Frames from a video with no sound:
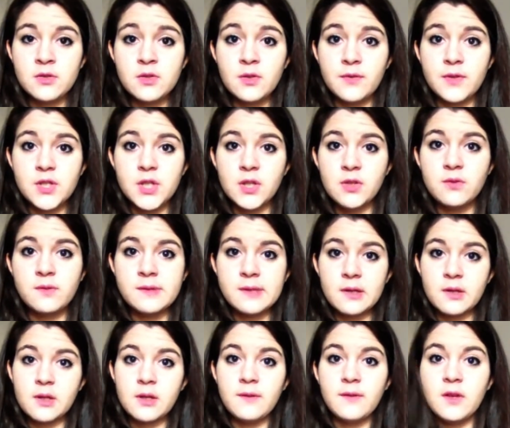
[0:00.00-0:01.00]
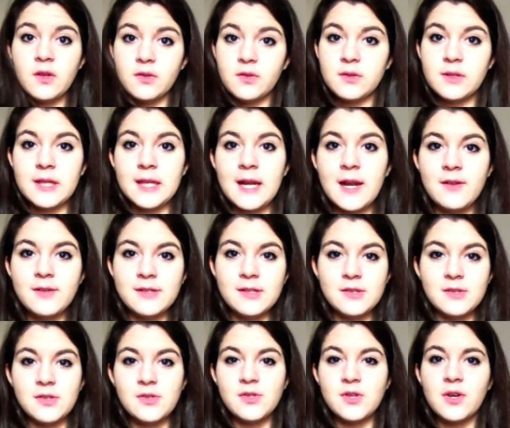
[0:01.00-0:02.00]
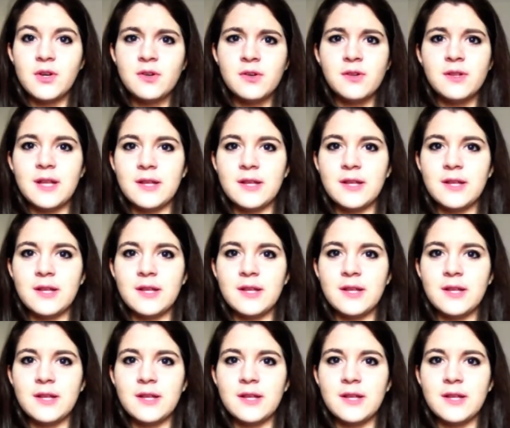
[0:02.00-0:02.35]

sto facendo un sacco di video tutti nello stesso giorno,